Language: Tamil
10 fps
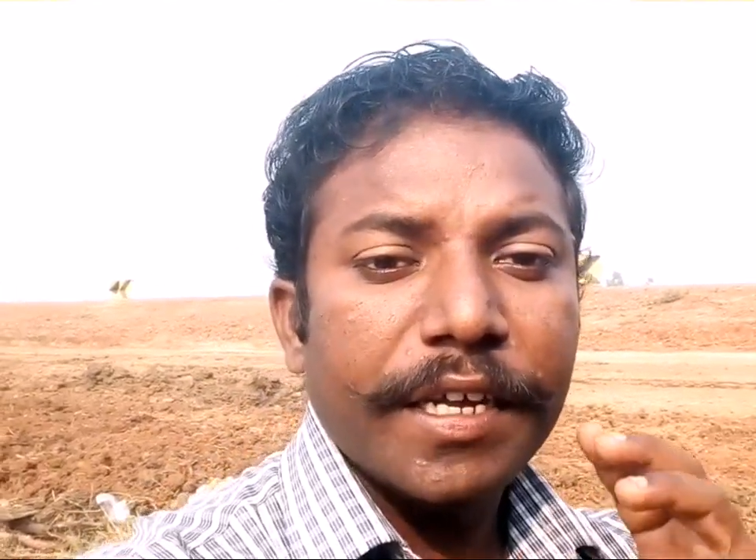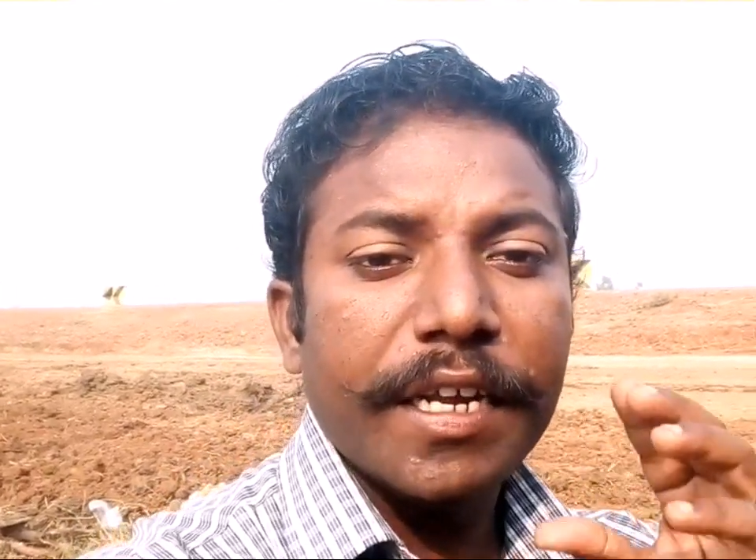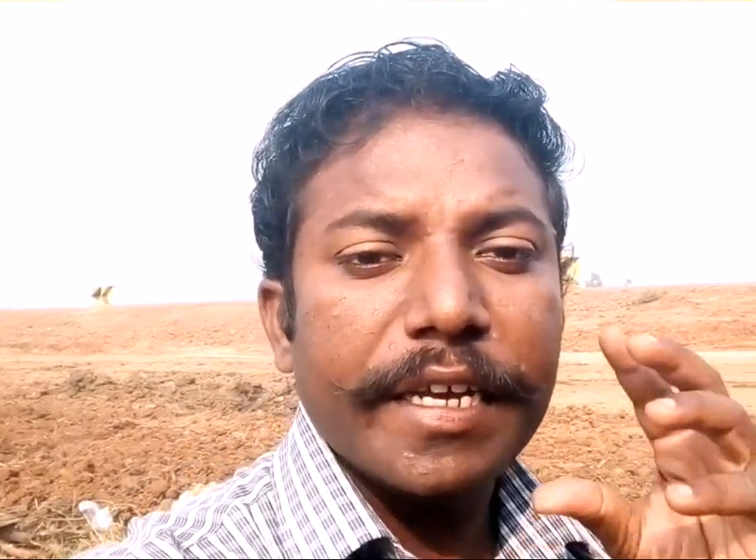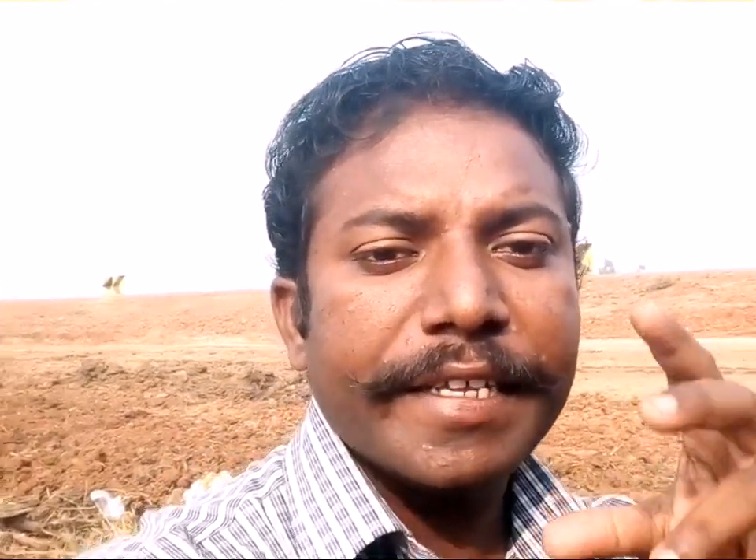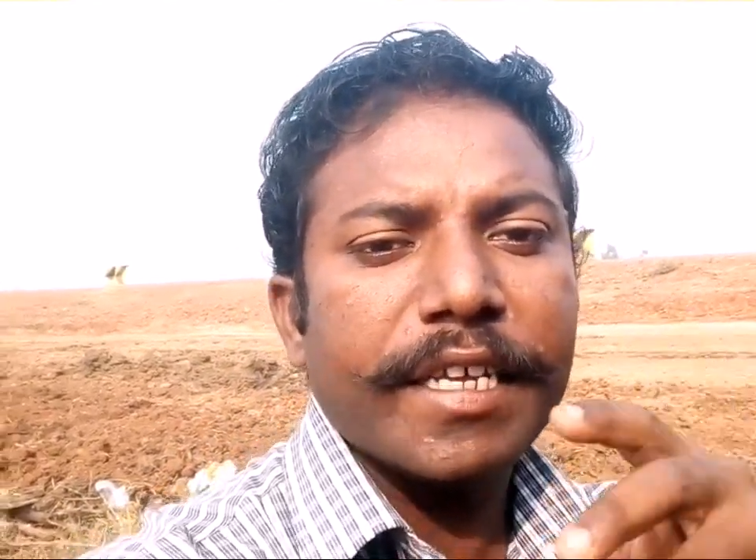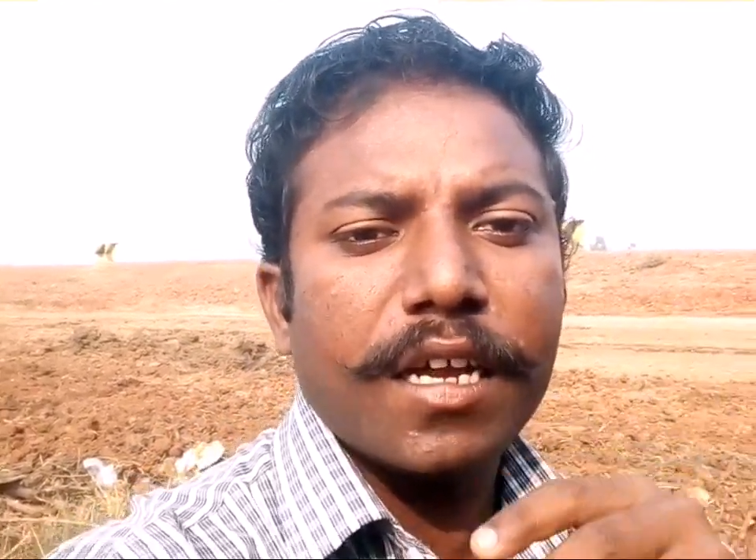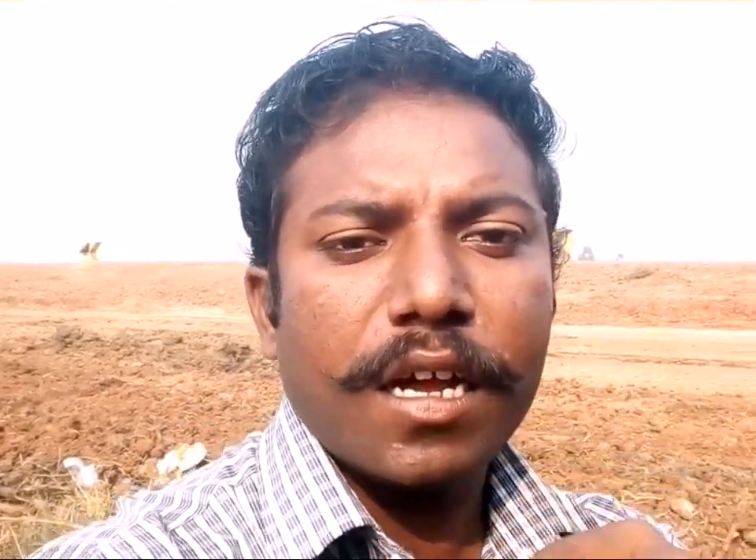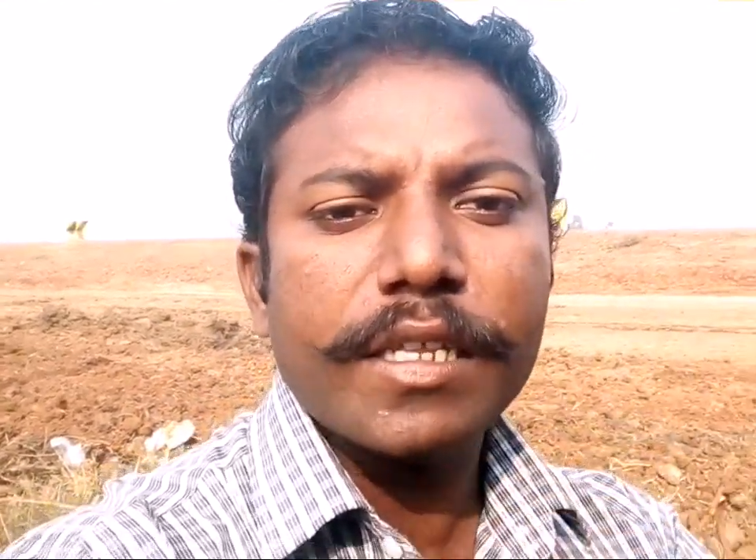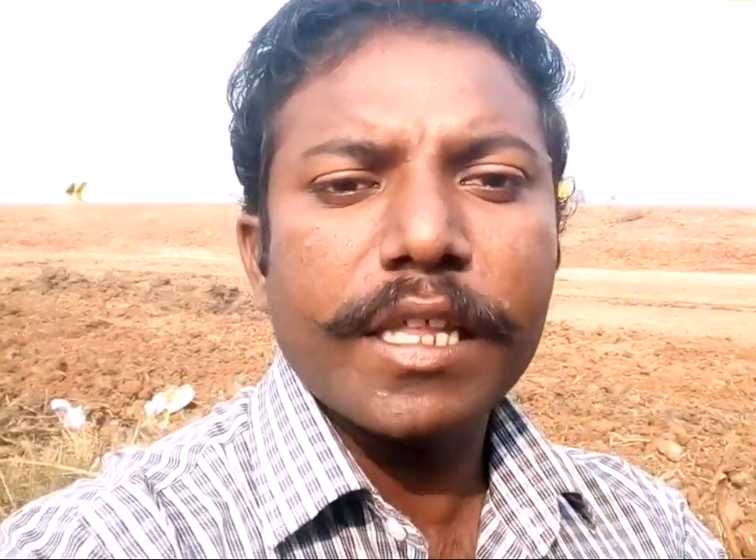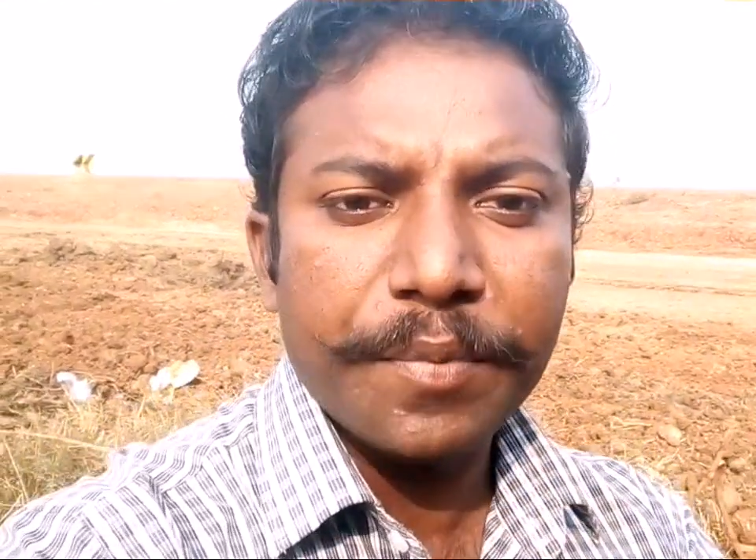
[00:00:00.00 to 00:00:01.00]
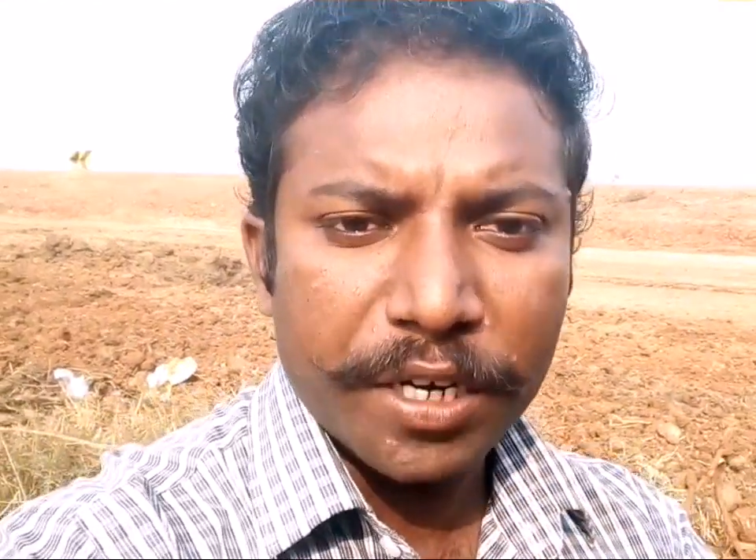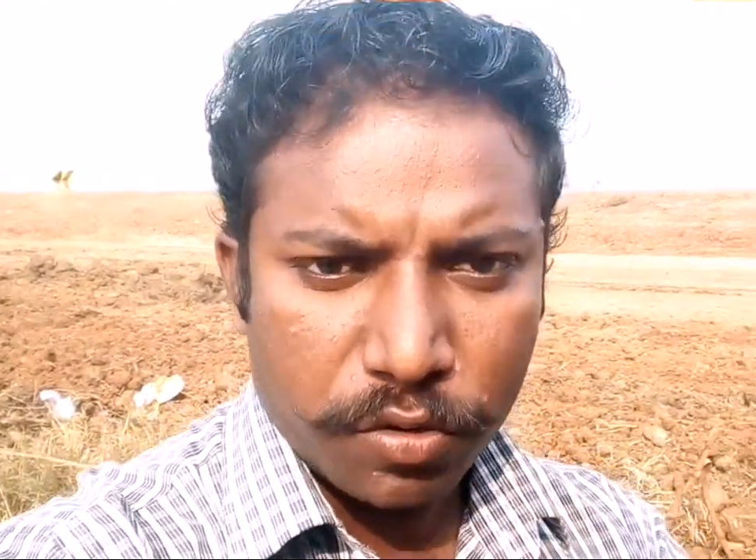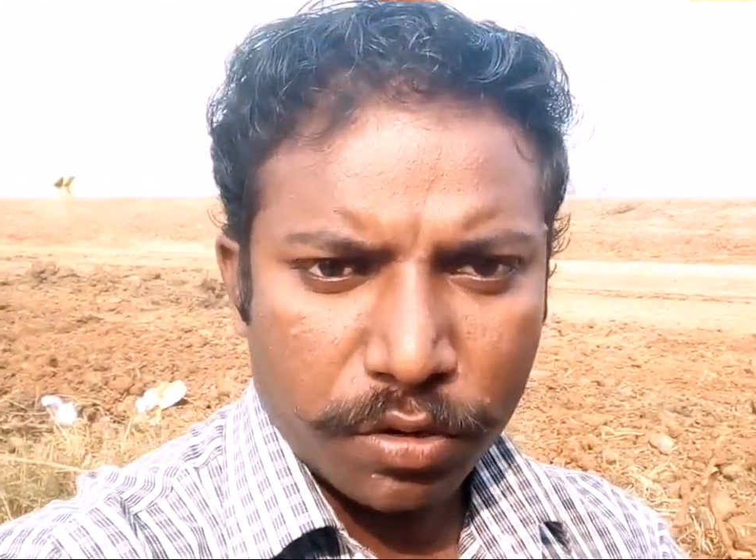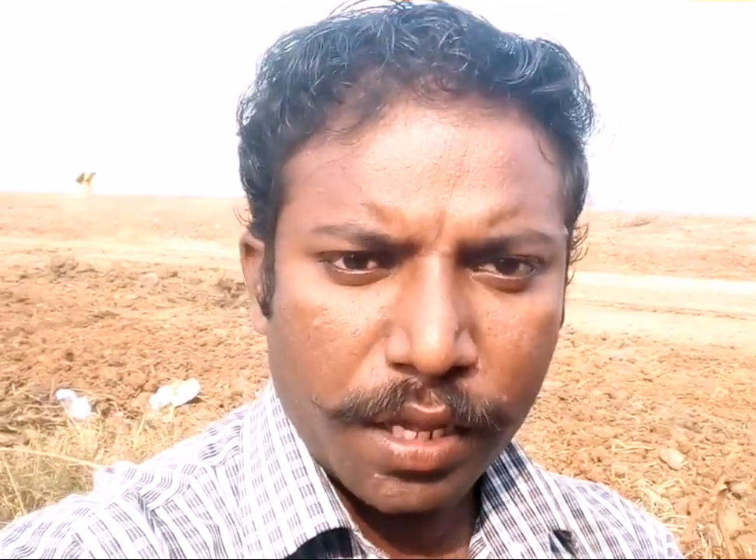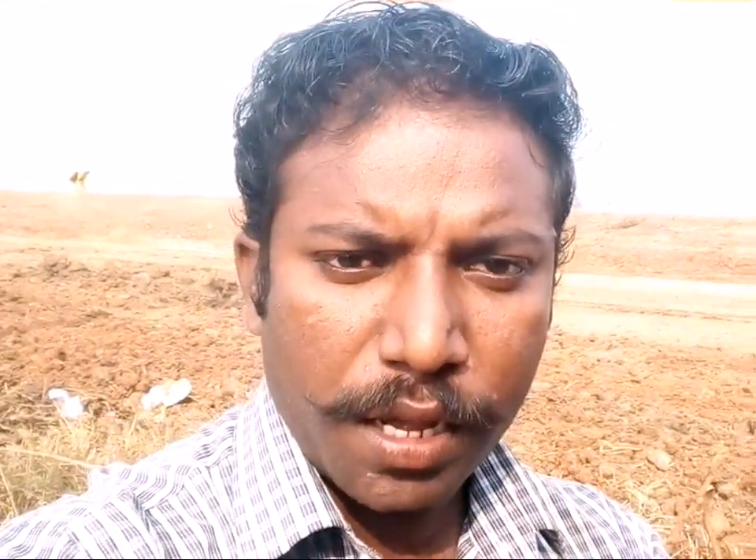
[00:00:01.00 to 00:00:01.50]
என்ன ரீசனுக்காக அந்த
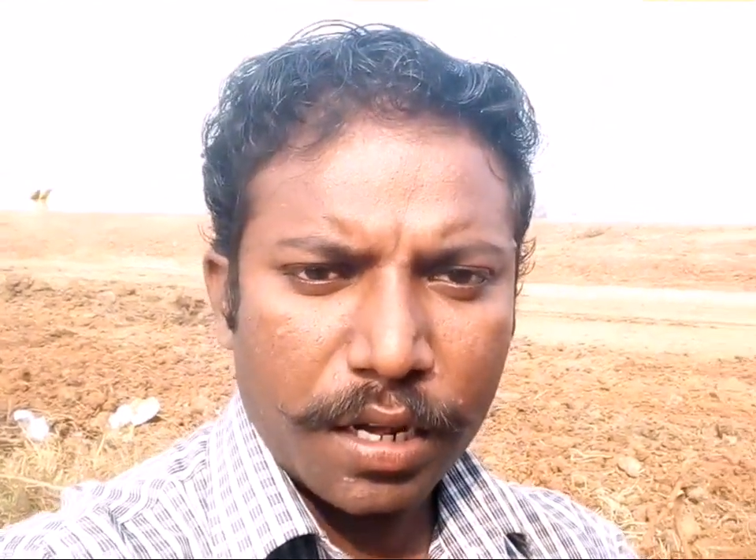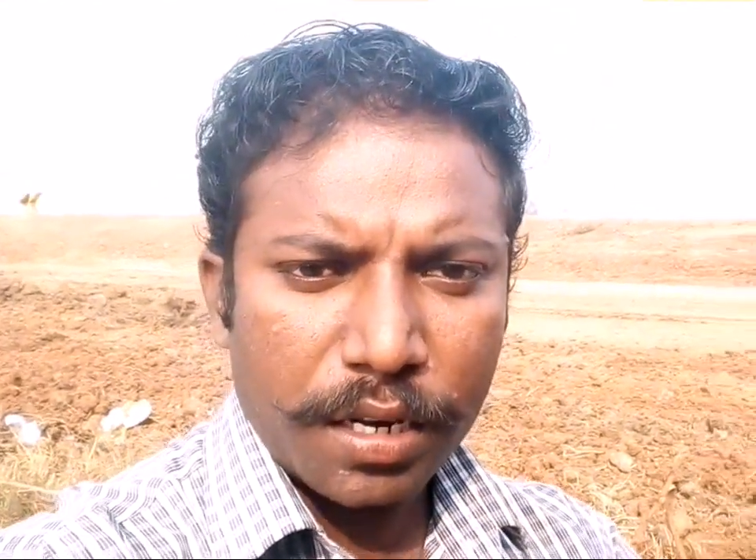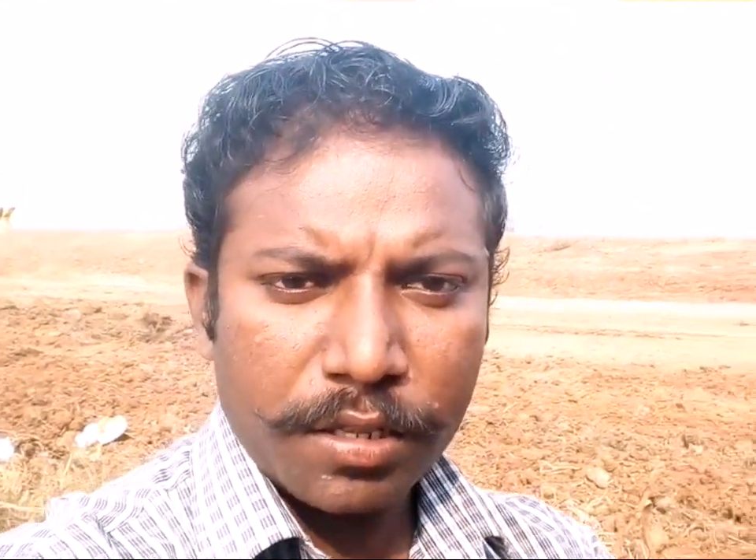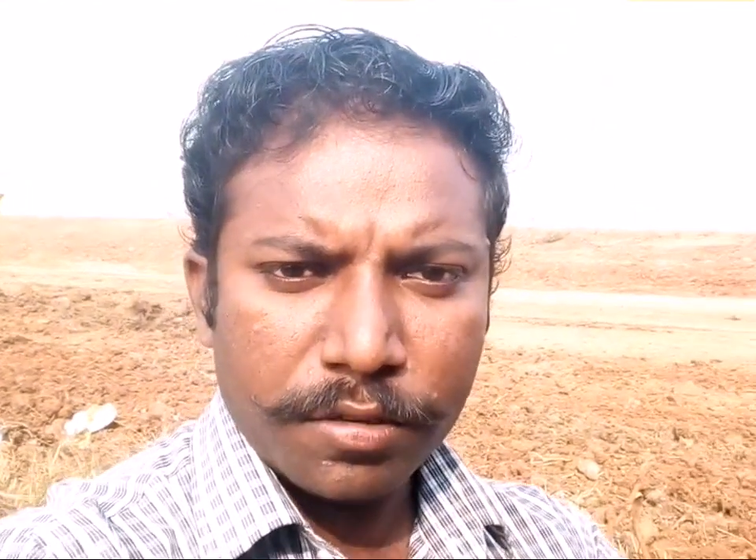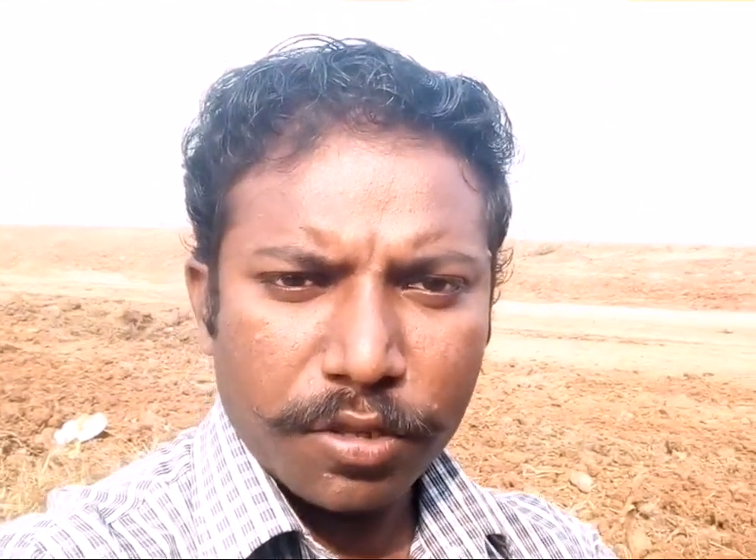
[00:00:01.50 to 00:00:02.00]
அப்டேட் கொடுத்தாங்கிறது